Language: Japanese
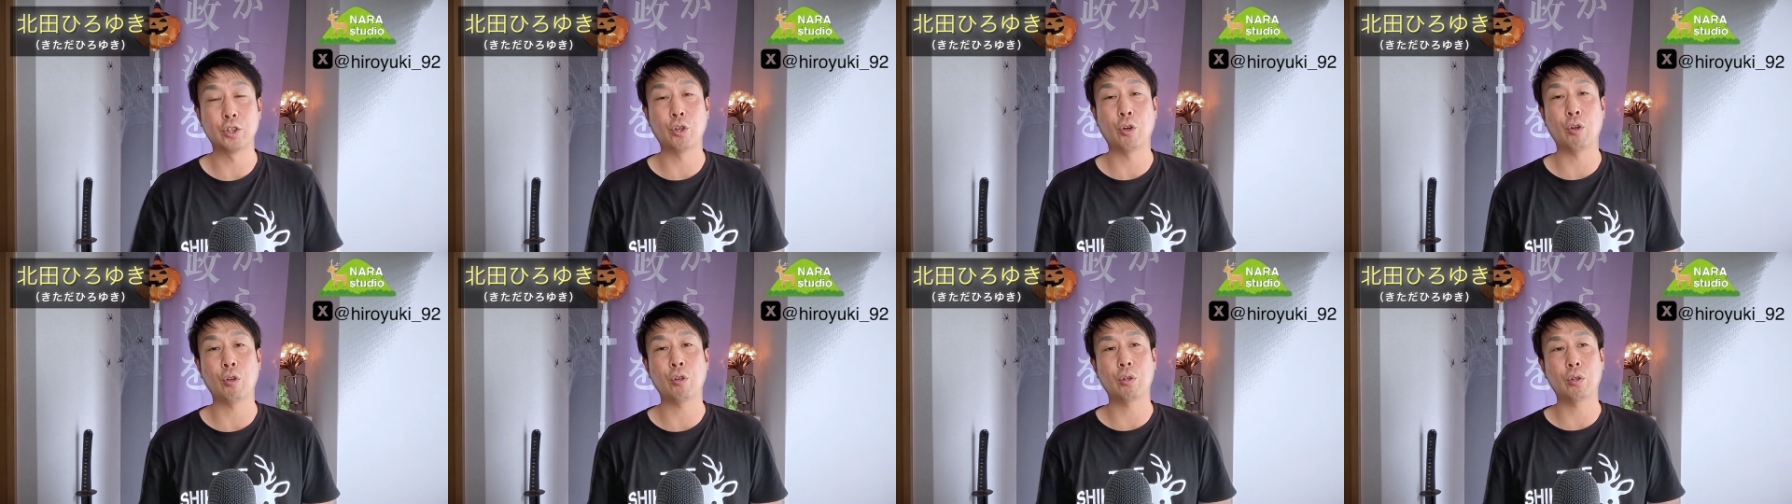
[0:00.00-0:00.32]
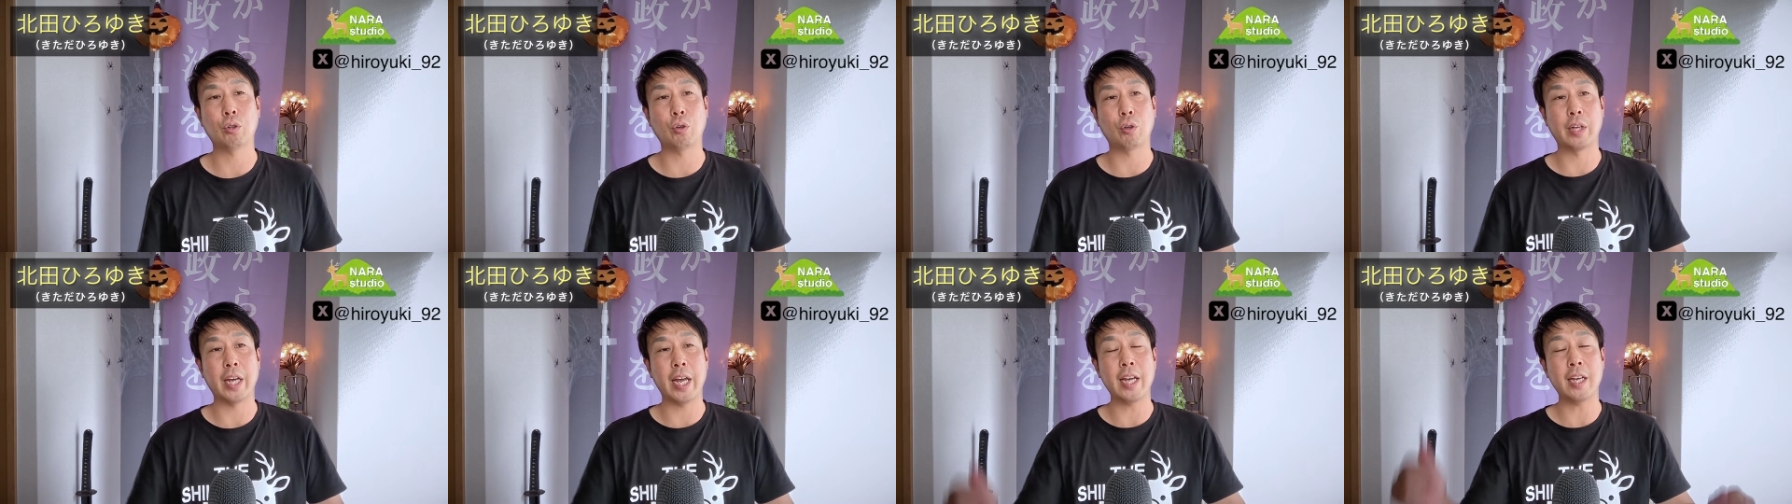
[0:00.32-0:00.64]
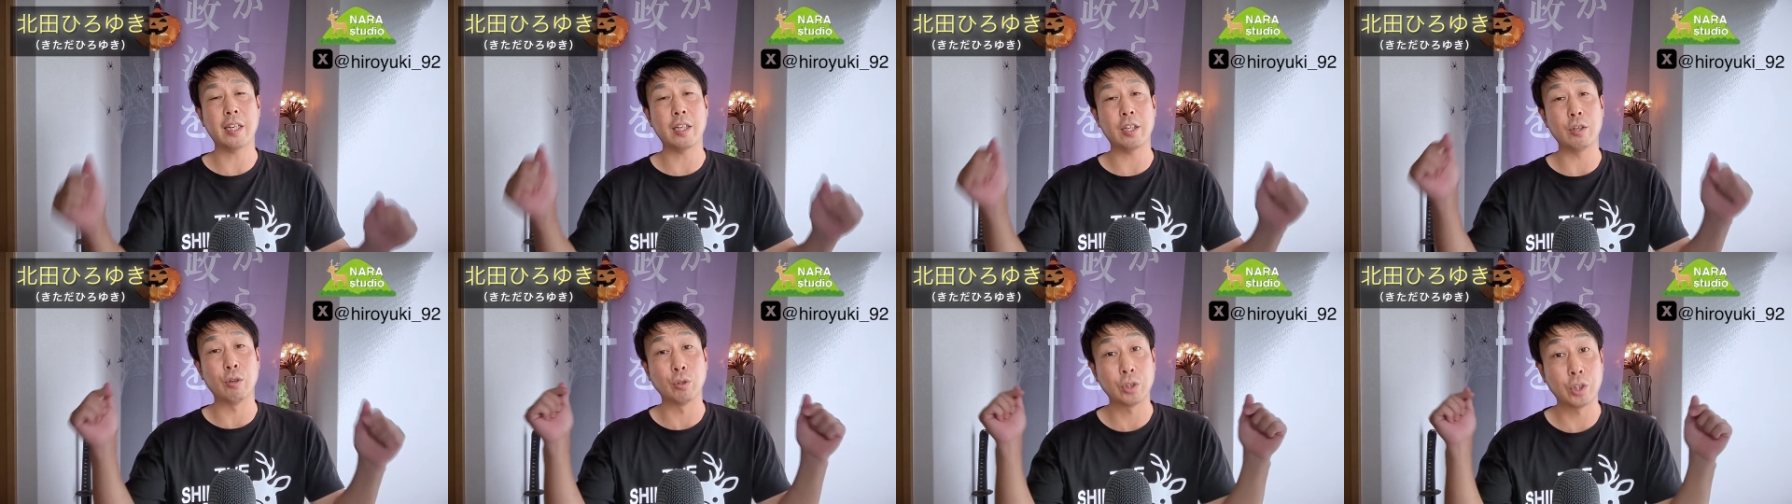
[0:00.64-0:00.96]
ちょっと
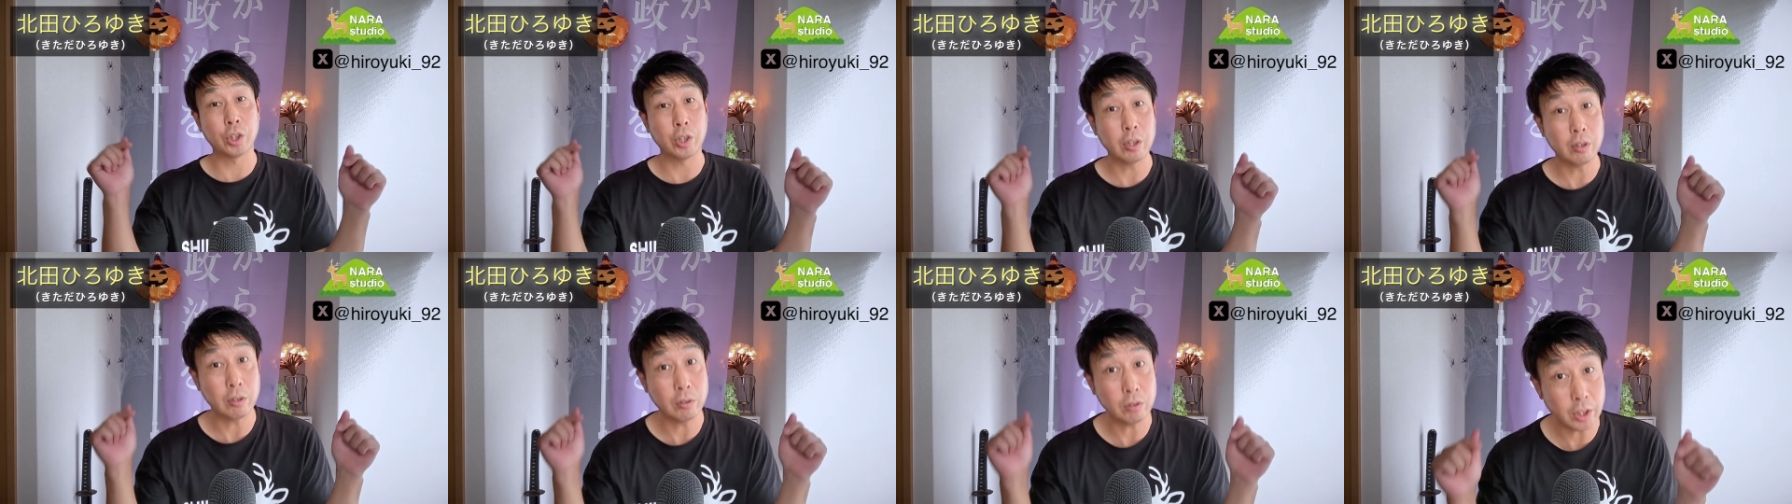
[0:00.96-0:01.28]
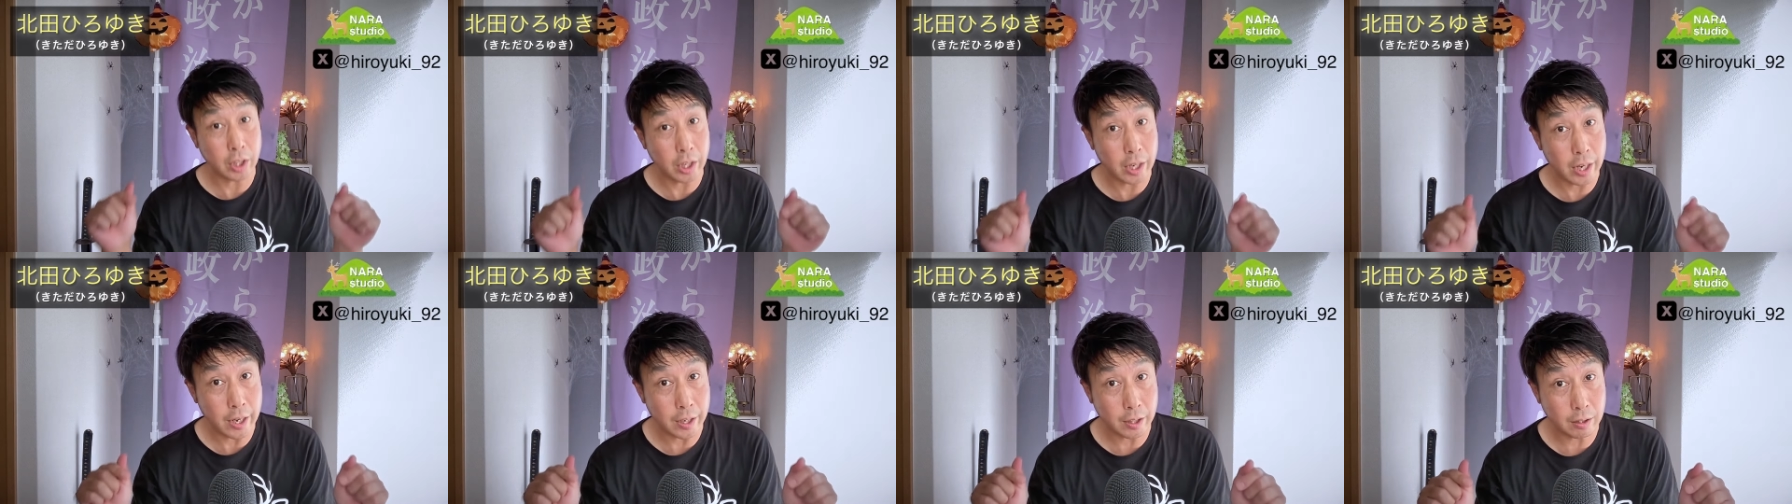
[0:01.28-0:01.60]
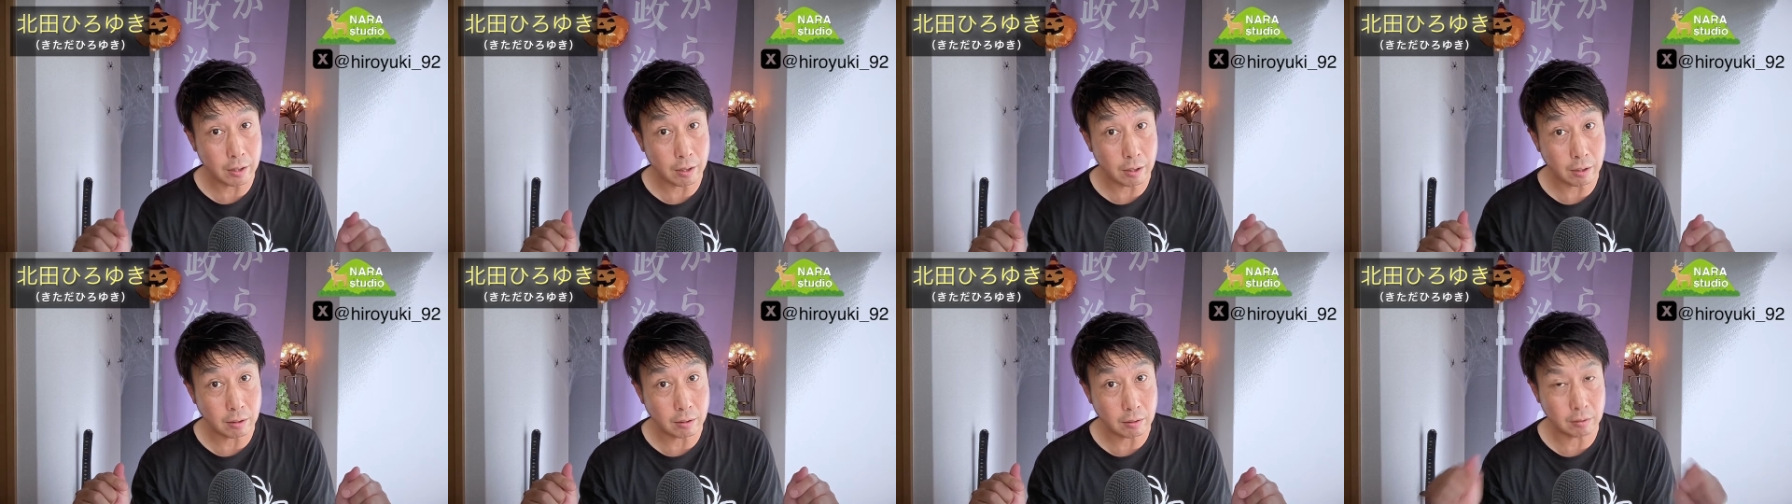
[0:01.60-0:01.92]
元気良すぎるんじゃない
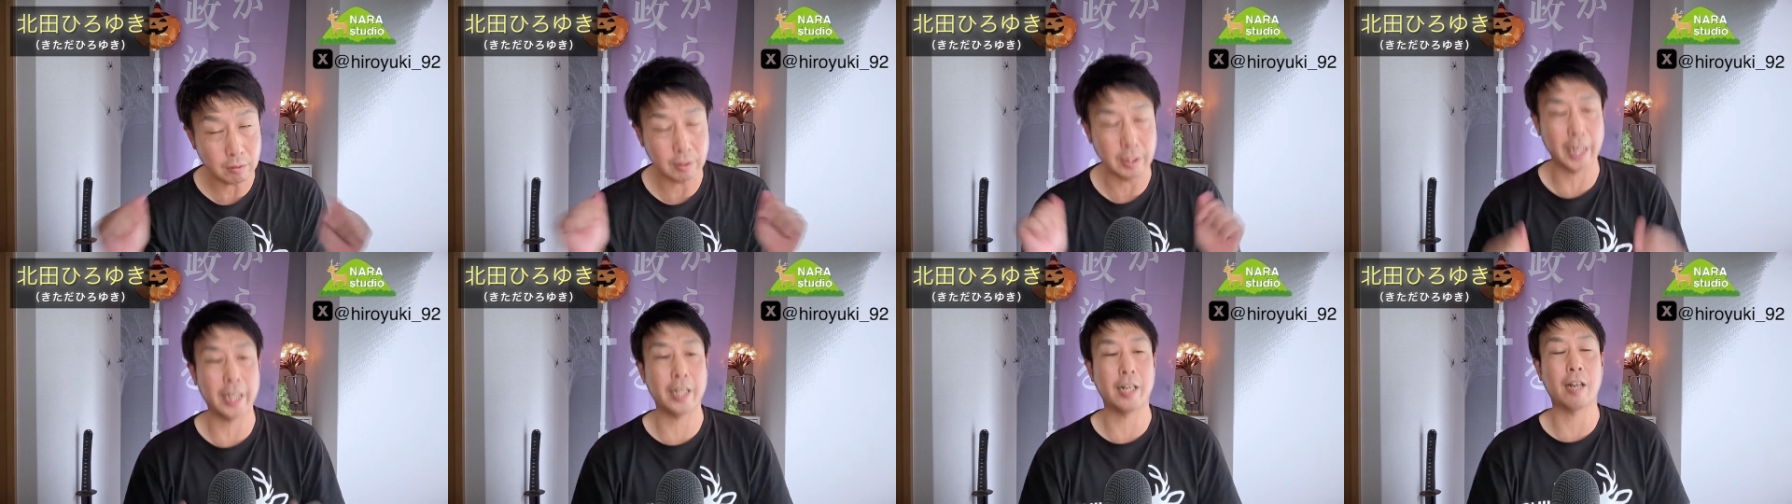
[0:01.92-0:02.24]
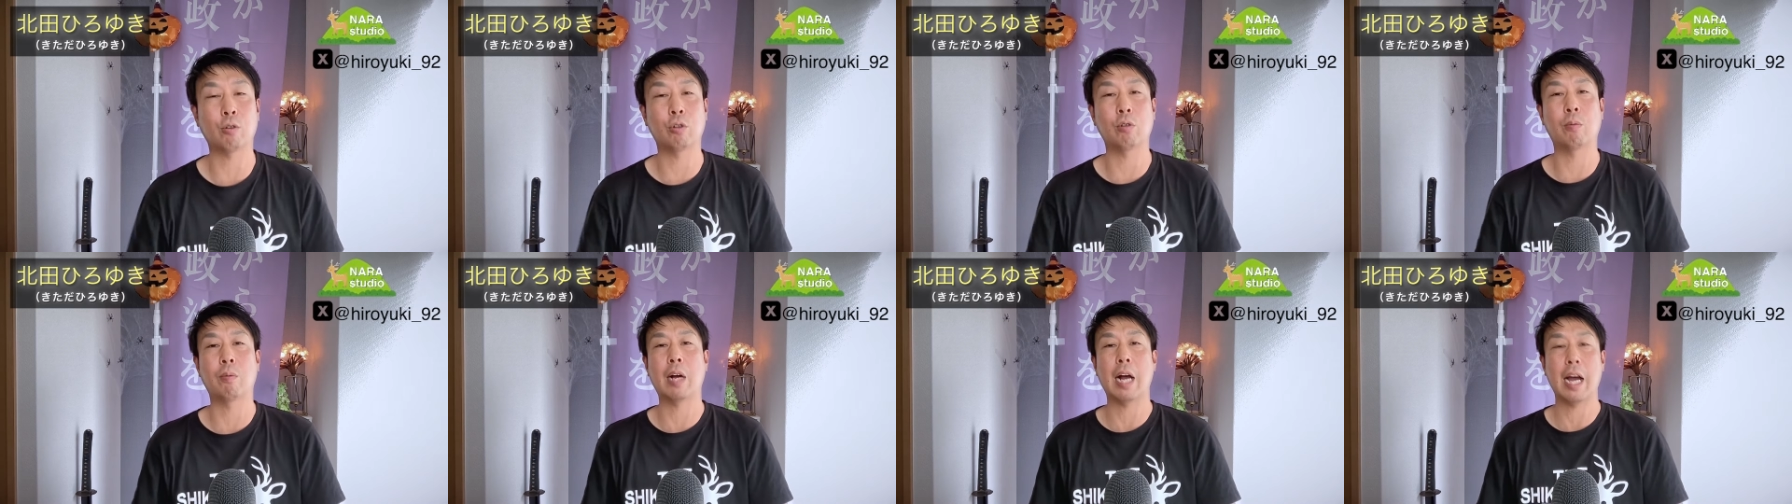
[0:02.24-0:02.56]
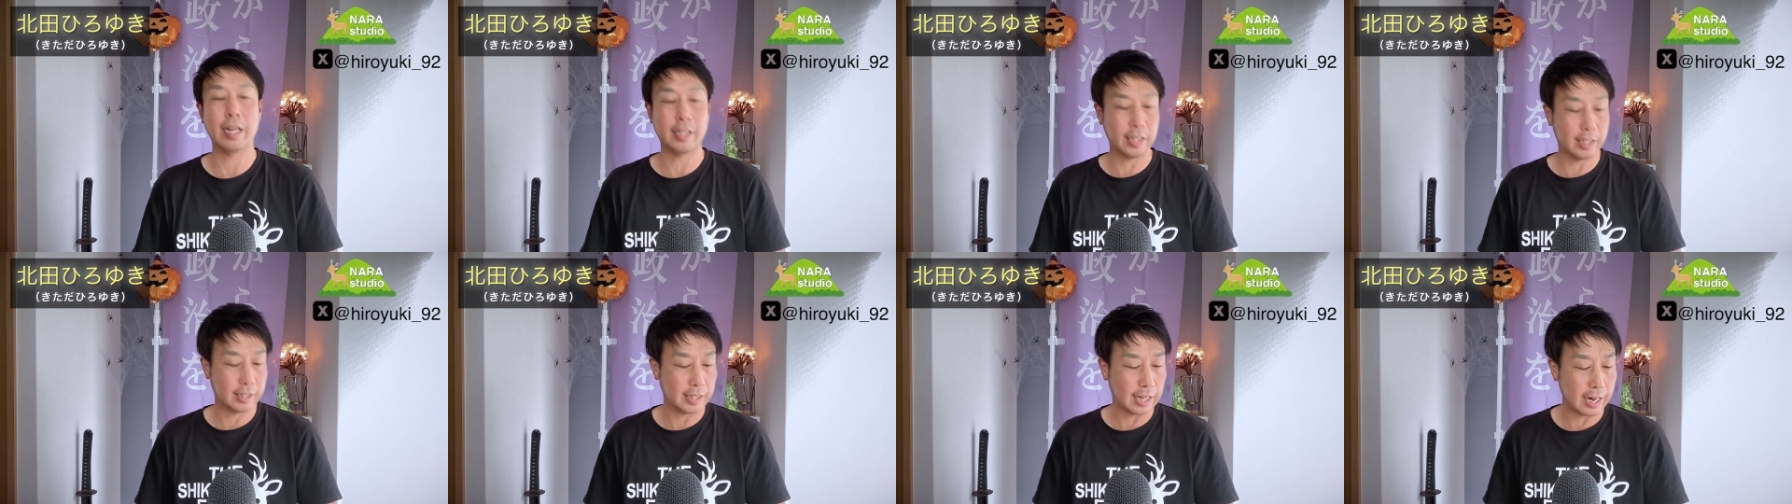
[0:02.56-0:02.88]
北田くん的なことも
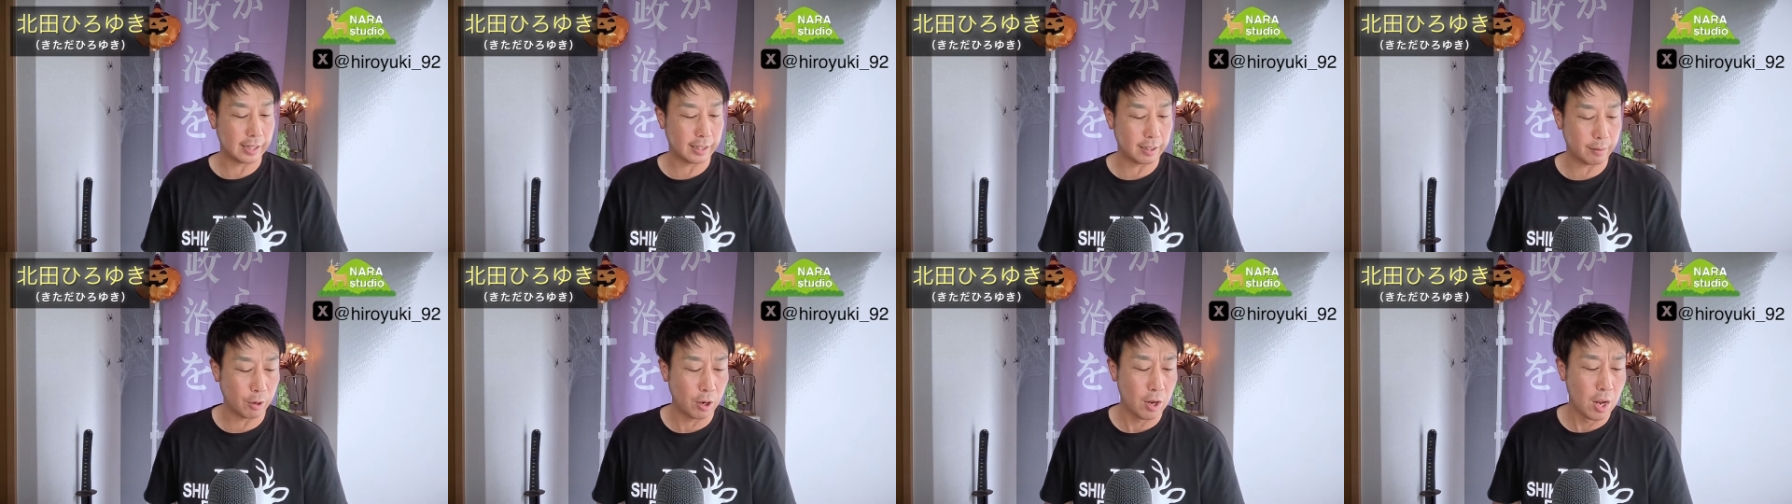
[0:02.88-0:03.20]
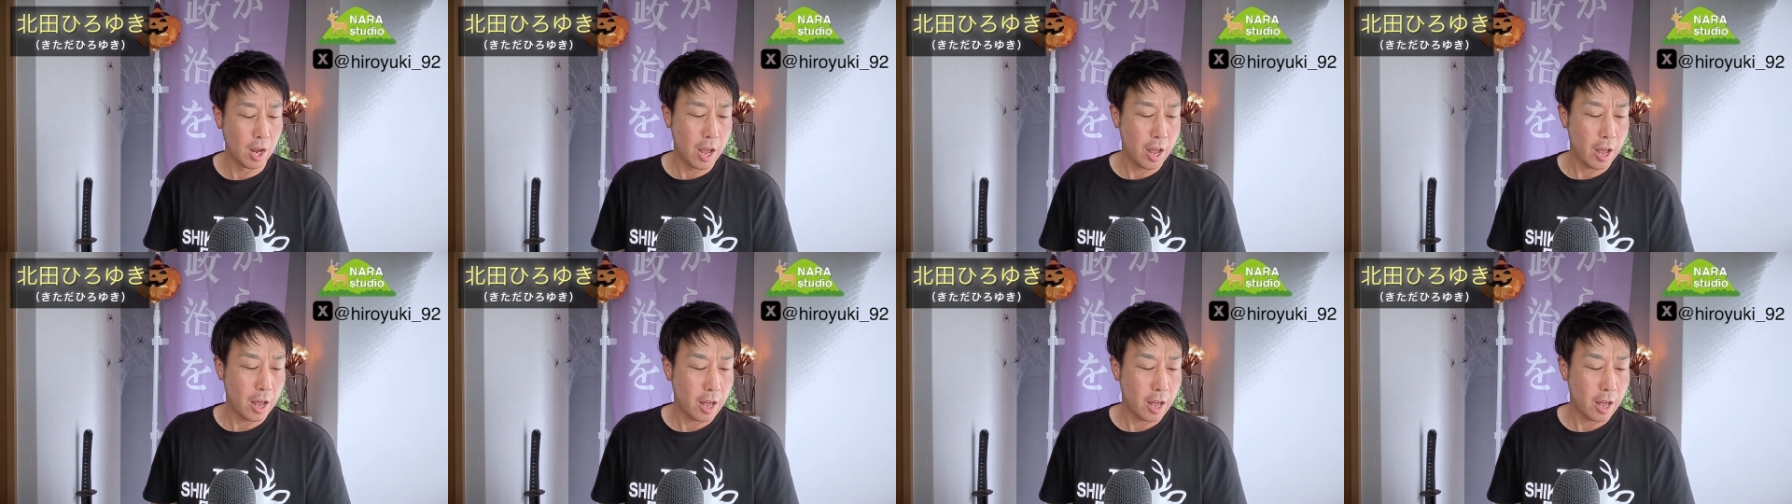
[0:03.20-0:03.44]
書いていただいても、